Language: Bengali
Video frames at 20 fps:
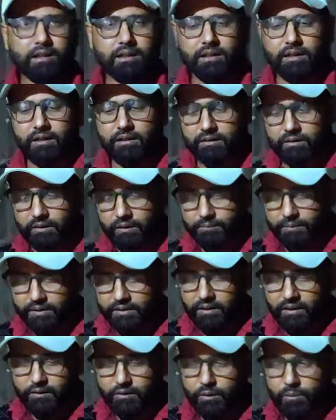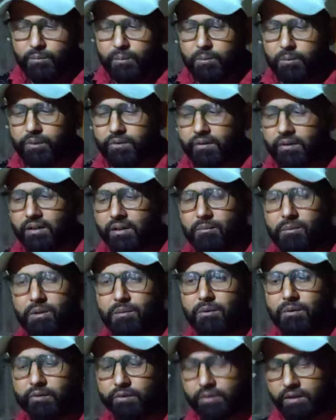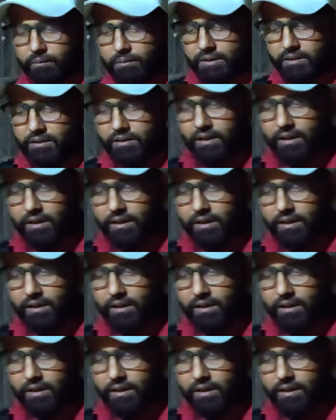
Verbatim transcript: লাগিয়া আমরা দ্বারা সম্ভব হয়েছে না আমরা ব্যস্ততা বেশি